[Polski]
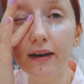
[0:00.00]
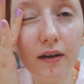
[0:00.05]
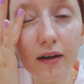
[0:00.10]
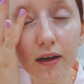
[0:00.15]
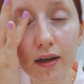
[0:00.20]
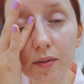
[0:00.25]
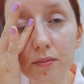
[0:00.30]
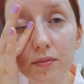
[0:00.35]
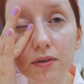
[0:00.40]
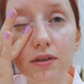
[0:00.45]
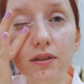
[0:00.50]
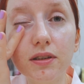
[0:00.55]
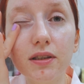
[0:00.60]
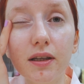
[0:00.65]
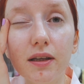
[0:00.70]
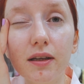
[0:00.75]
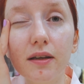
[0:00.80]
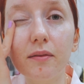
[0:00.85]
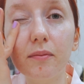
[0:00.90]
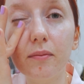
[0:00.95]
Krem
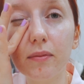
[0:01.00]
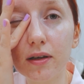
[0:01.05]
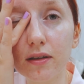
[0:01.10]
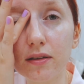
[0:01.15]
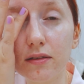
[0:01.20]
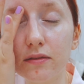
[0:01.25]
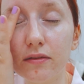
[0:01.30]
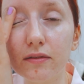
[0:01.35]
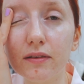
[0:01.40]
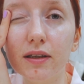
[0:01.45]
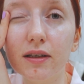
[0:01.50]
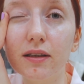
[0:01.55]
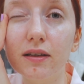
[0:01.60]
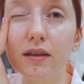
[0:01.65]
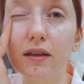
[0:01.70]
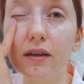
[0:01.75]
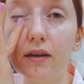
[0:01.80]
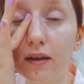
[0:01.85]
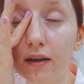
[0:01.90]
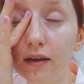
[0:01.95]
się bardzo
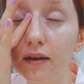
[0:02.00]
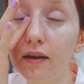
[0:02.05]
fajnie